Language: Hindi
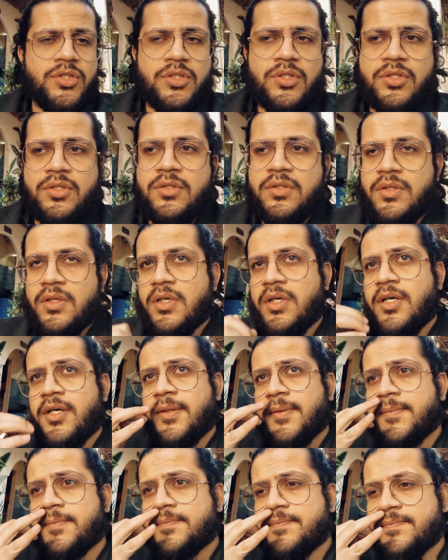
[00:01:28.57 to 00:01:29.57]
सो
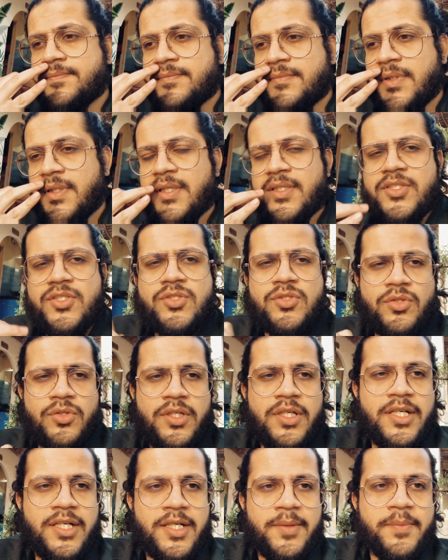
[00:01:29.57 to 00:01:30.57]
इट्स
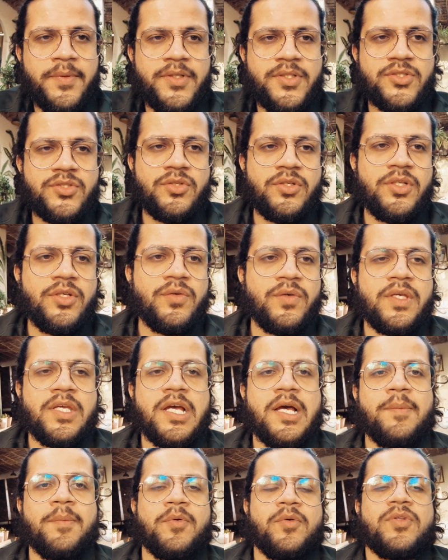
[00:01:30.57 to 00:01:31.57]
टोटली डिपेंड्स ऑन यू
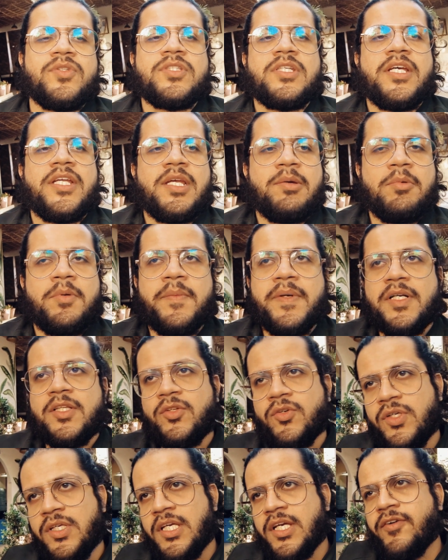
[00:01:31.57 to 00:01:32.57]
कि आप कौन से एरिया में
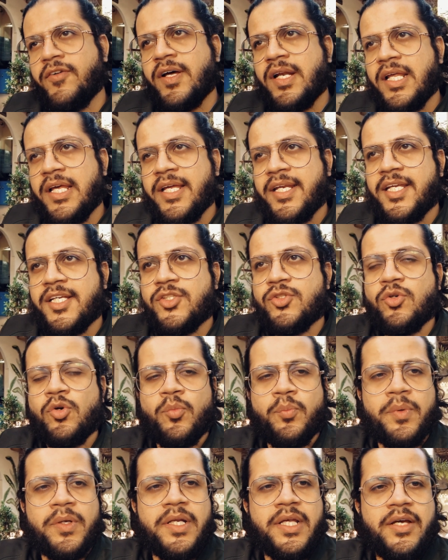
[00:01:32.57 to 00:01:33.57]
बैठते हो ये वाला एरिया जो
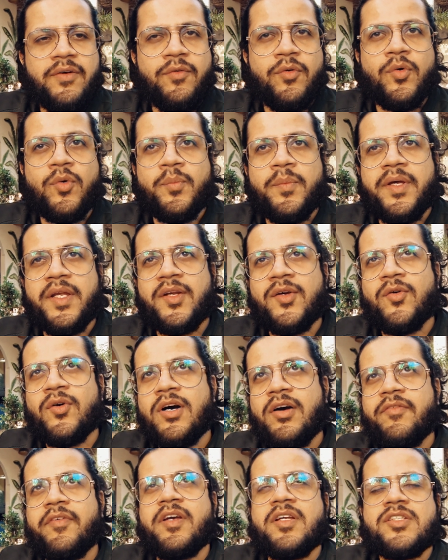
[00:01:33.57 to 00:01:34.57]
ओपन है वो मेरे को
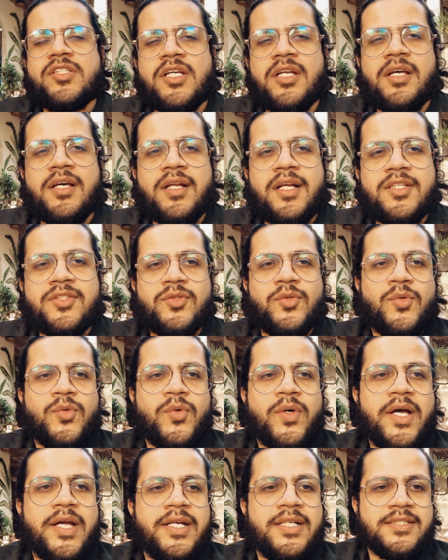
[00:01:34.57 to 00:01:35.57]
काफ़ी अच्छा लग रहा है
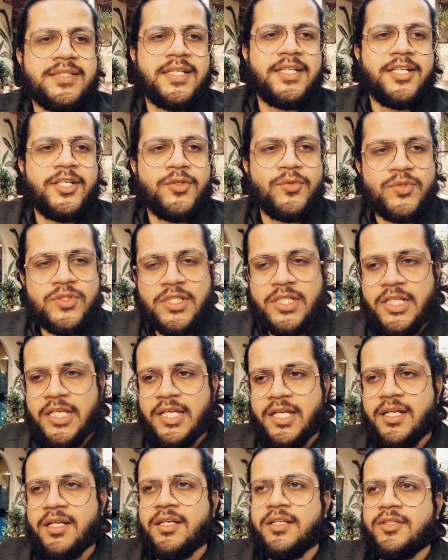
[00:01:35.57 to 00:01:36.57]
सो आई डिसाइडेड टू सिट
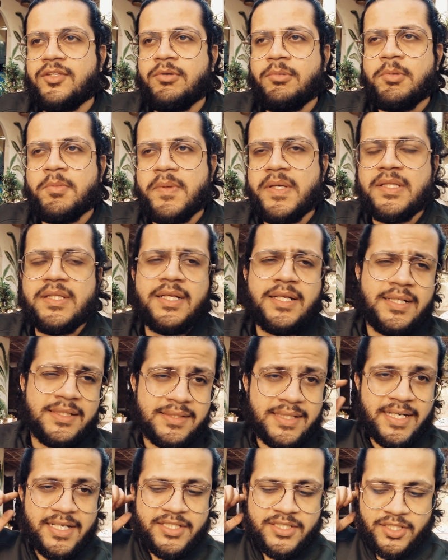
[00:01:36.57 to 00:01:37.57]
हेयर अभी मैं इधर की
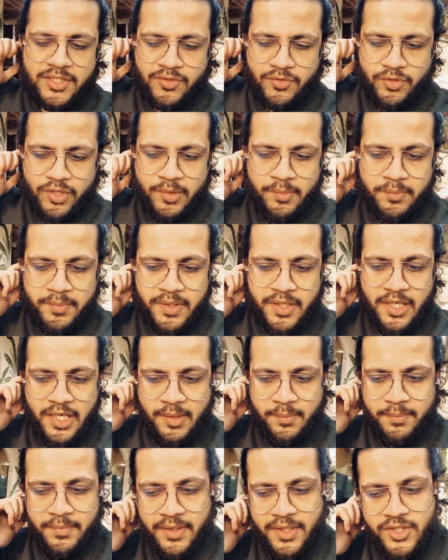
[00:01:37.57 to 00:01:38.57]
साइड सेट हूँ और अभी
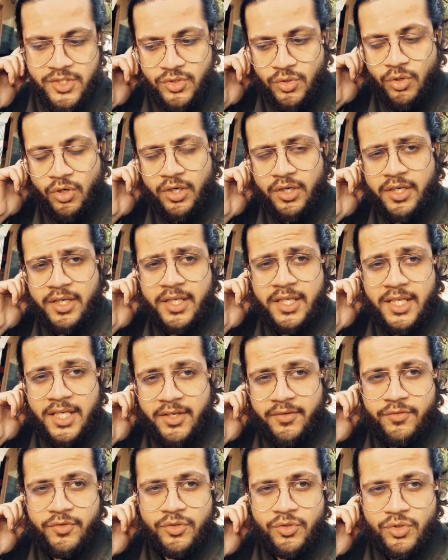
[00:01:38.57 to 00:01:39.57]
हमने जो ऑर्डर
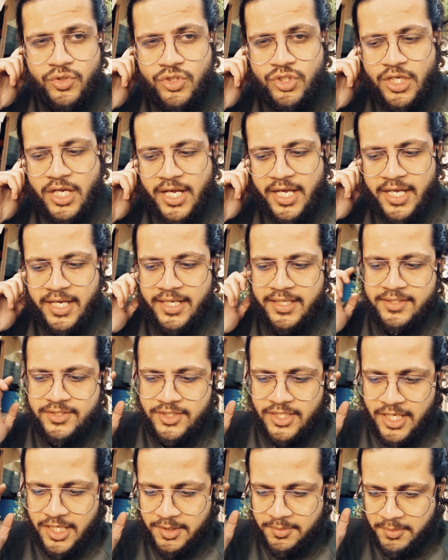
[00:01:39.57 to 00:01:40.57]
किया है वो दो चाय एंड
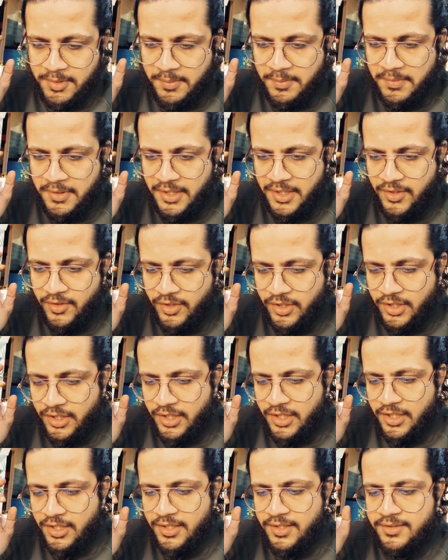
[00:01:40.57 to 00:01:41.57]
साथ में हमने
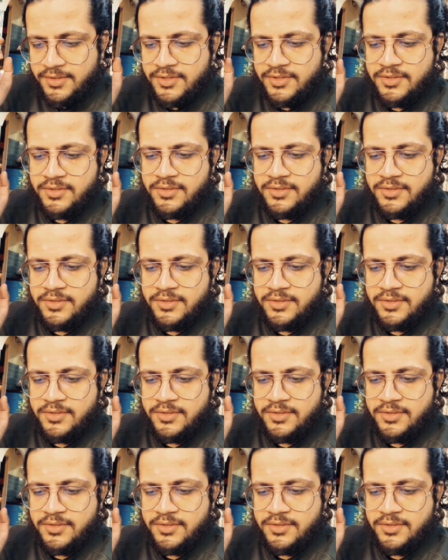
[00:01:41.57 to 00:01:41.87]
ऑर्डर किए